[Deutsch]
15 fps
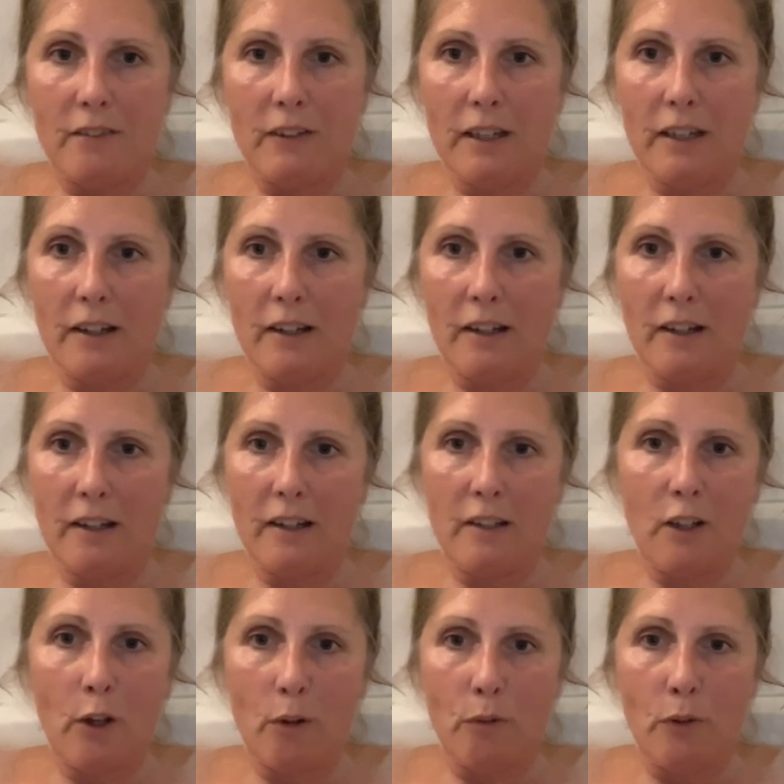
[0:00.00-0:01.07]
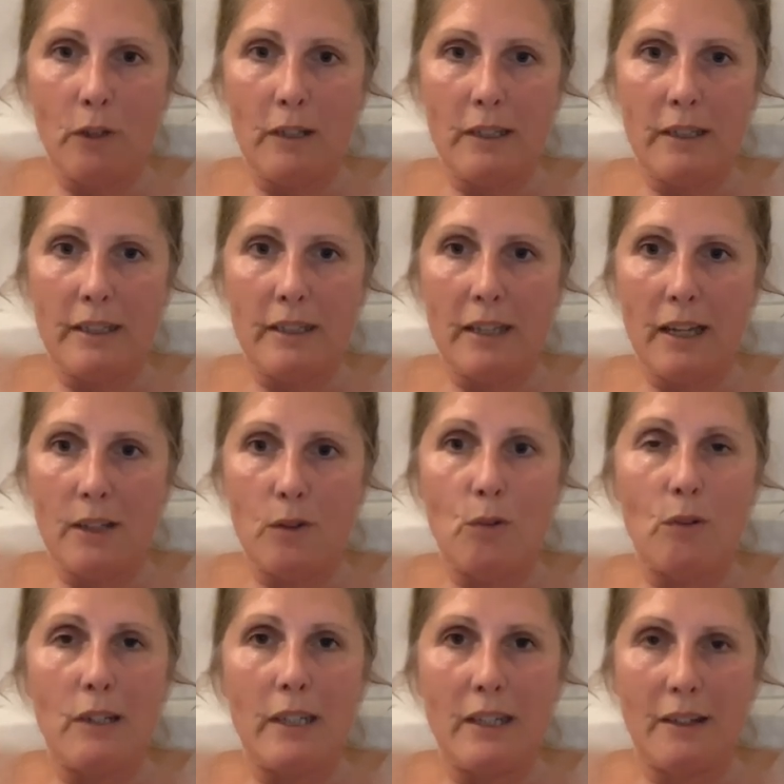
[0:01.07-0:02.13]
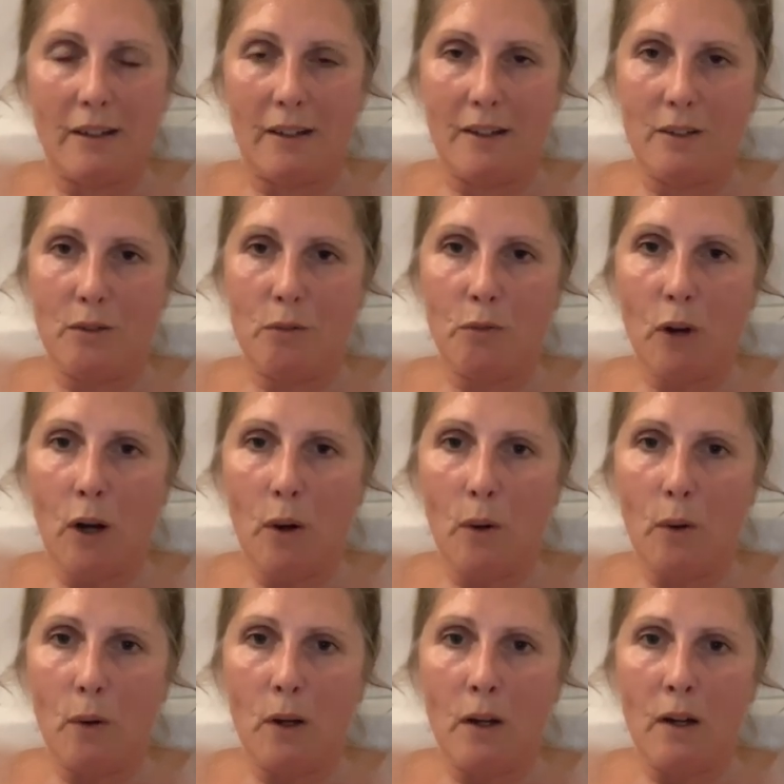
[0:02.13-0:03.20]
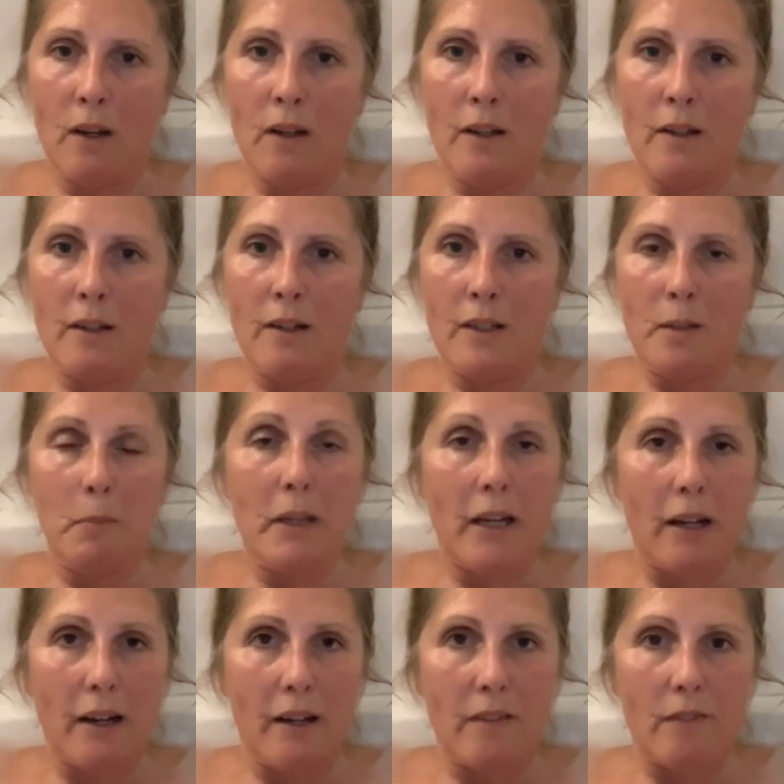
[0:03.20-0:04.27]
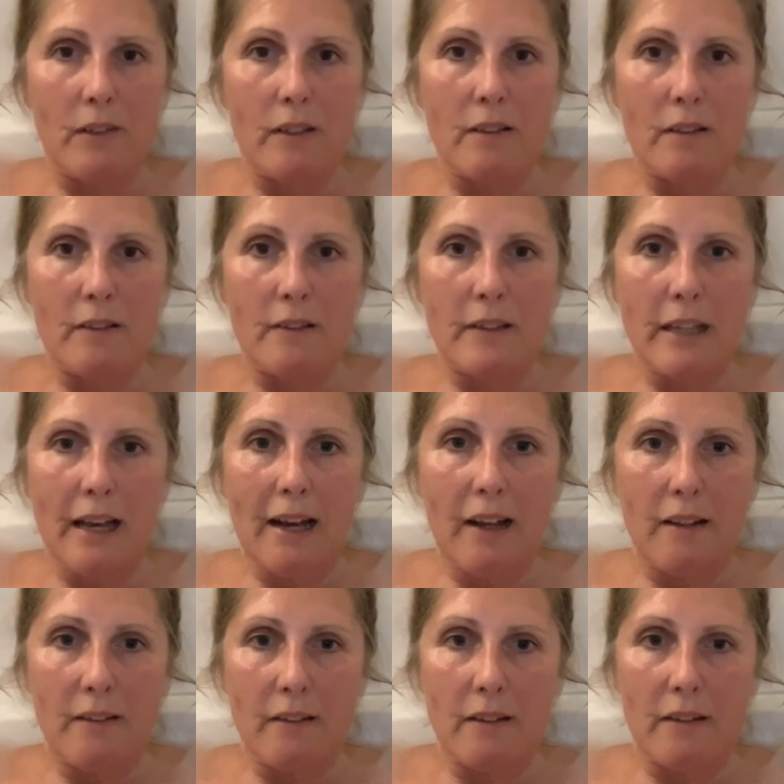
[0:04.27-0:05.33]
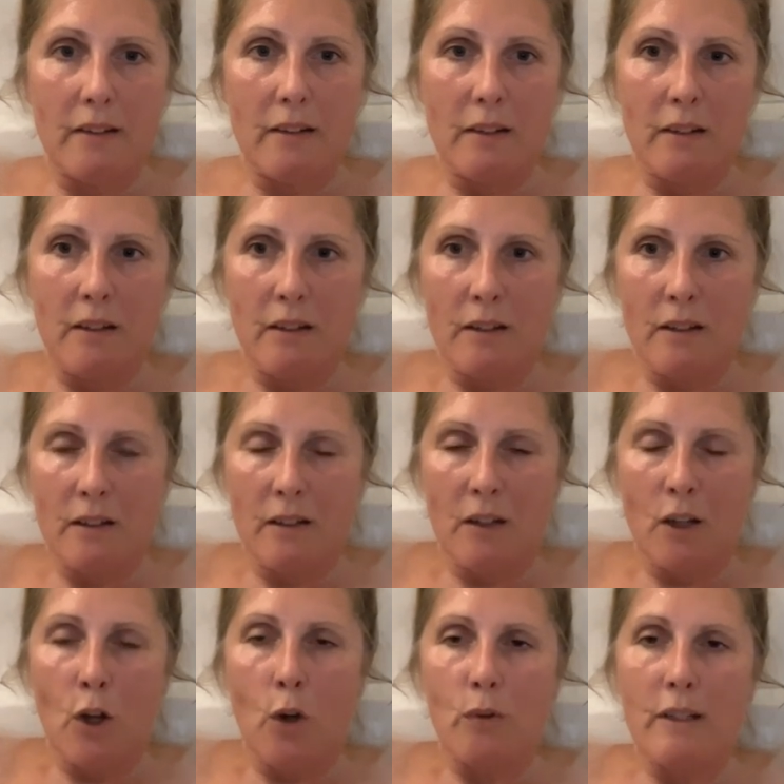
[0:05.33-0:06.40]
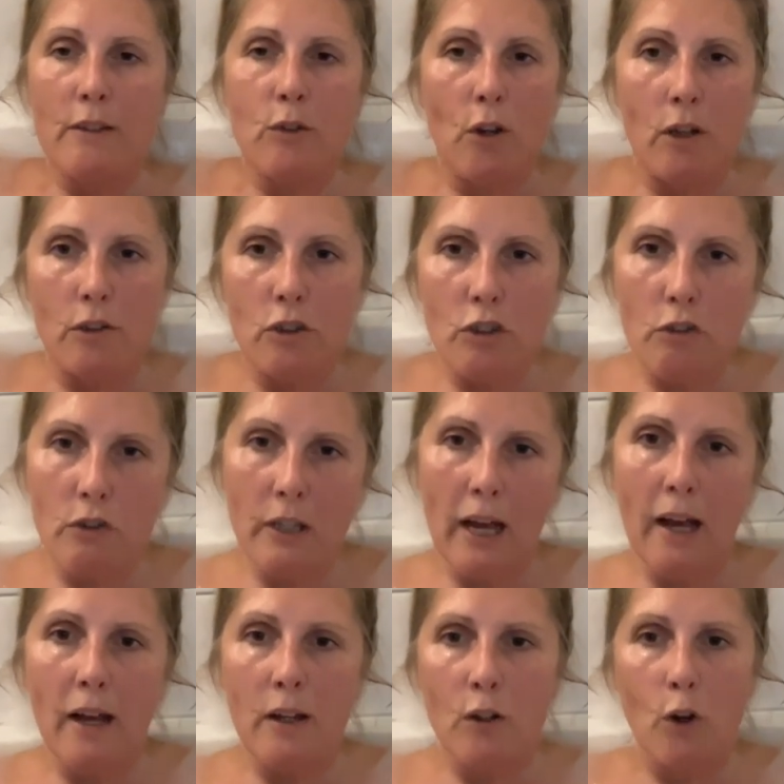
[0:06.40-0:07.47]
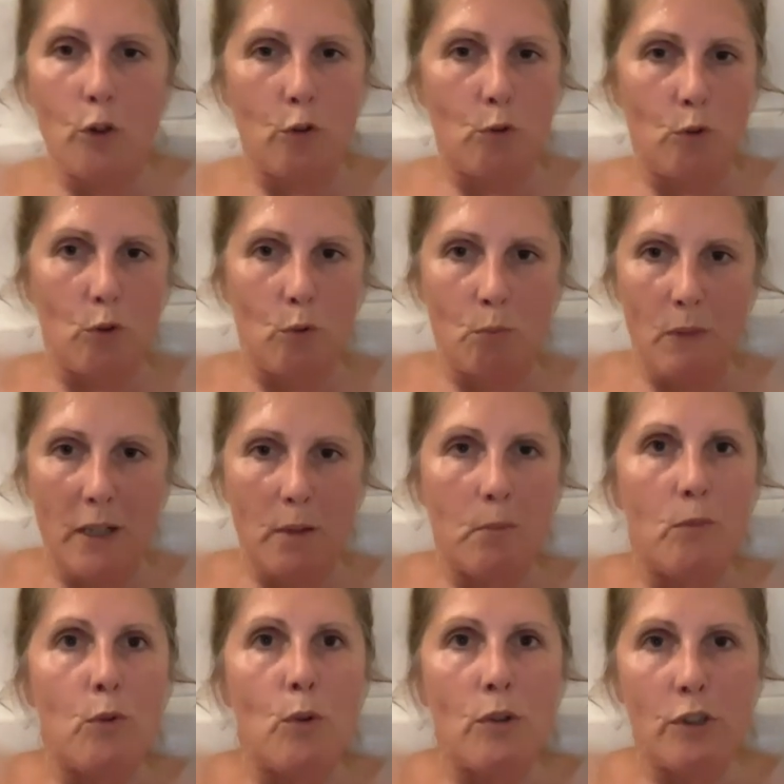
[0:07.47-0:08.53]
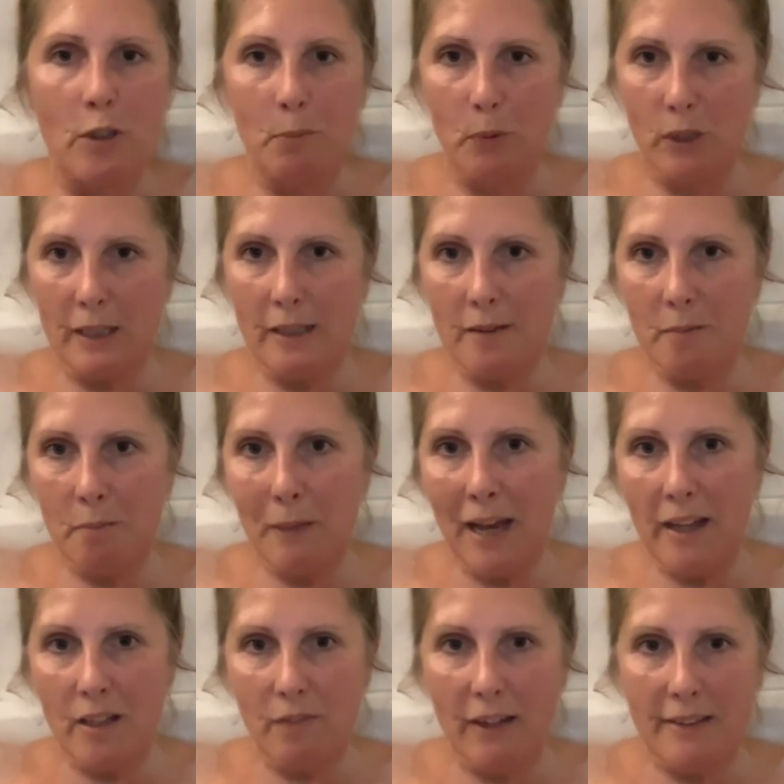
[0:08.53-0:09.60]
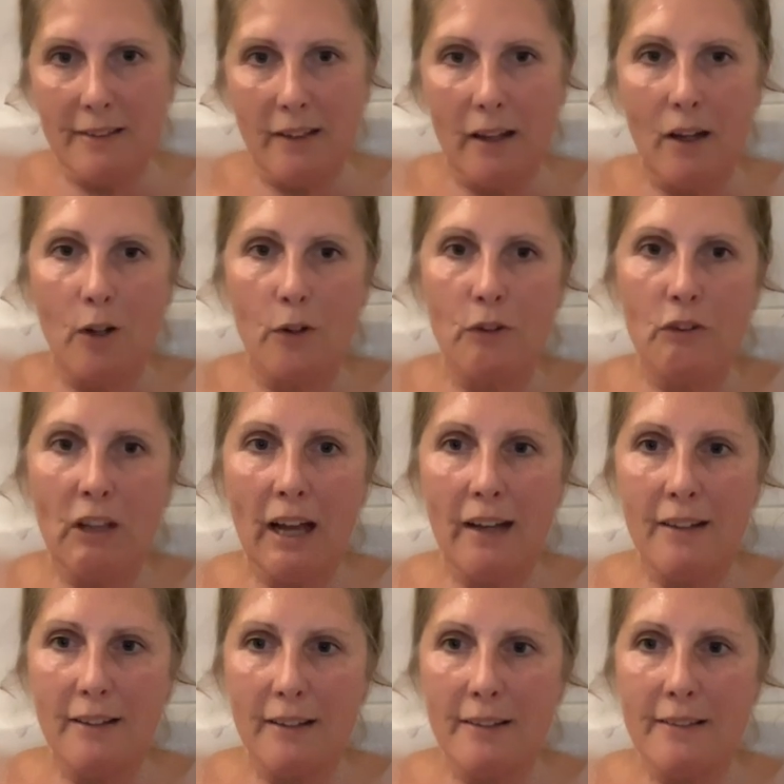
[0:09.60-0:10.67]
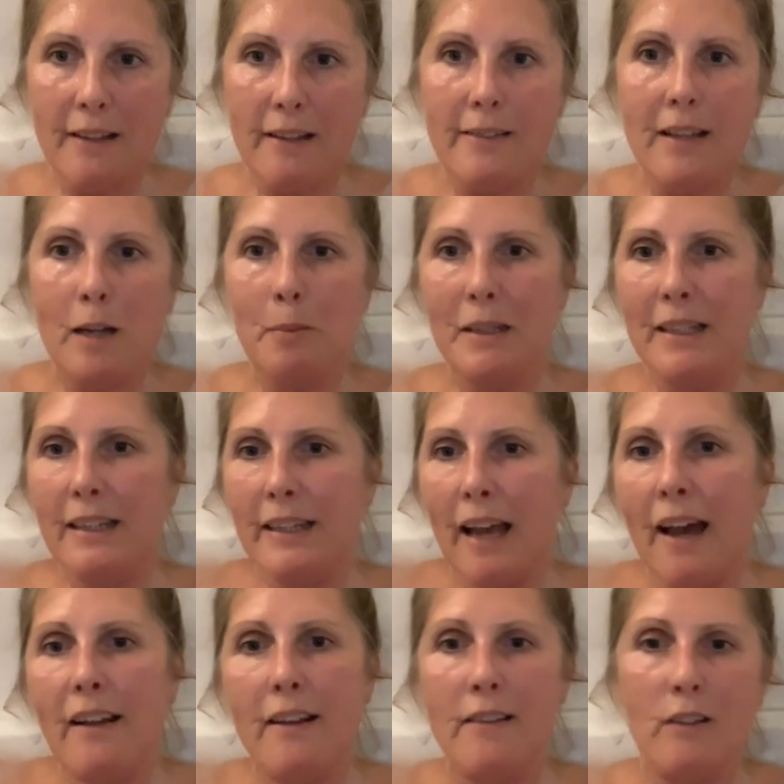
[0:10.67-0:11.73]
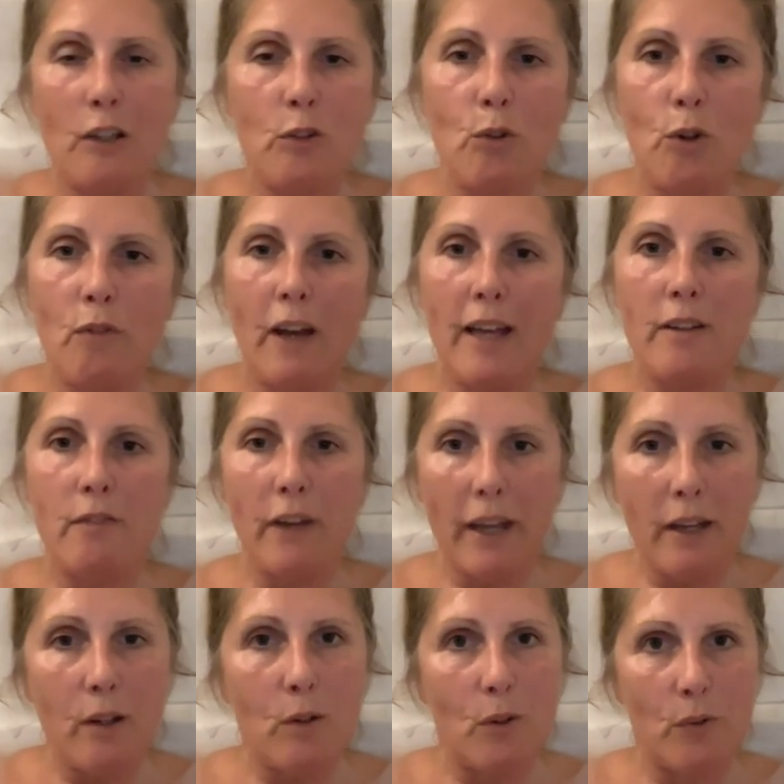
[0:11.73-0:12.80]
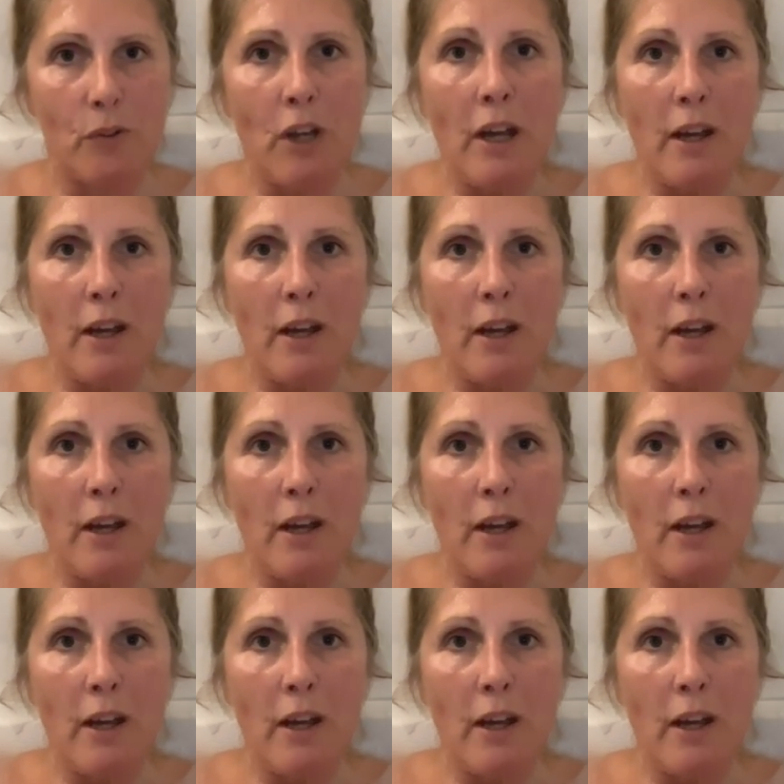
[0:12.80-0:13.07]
wäre, in der Öffentlichkeit zu liegen als Frau. Im Iran wird das geahndet. Und jetzt könnte ich sagen, aus meinem wohltemperierten Badewasser heraus sagen, dass das aber, naja, dass das doch weit weg und